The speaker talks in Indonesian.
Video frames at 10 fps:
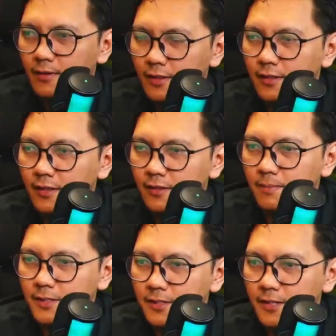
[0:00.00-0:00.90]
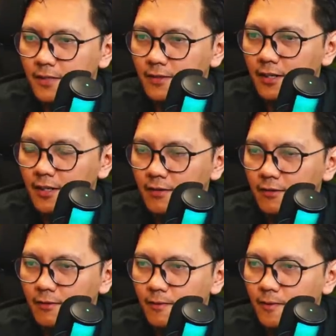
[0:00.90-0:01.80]
Antara yang terbesar juga eh
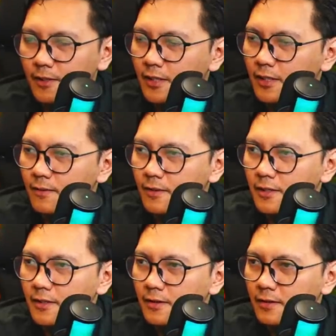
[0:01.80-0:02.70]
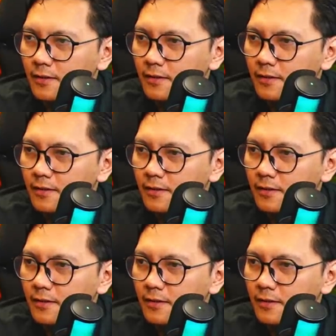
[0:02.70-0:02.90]
untuk Liga 2.